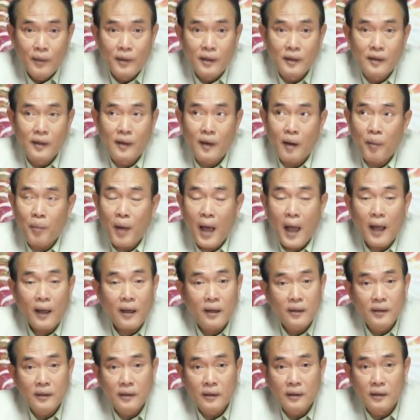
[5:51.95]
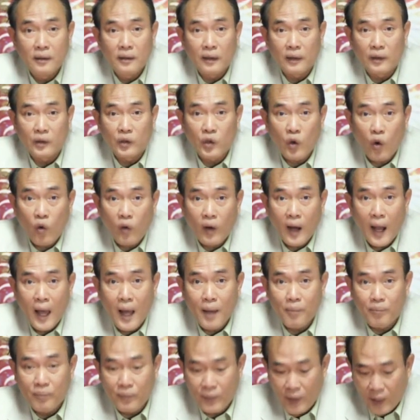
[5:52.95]
เรืองอภะก็คือเรื่องโชคลา
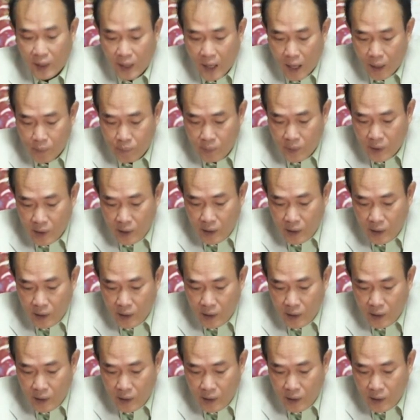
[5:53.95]
ภนะครับ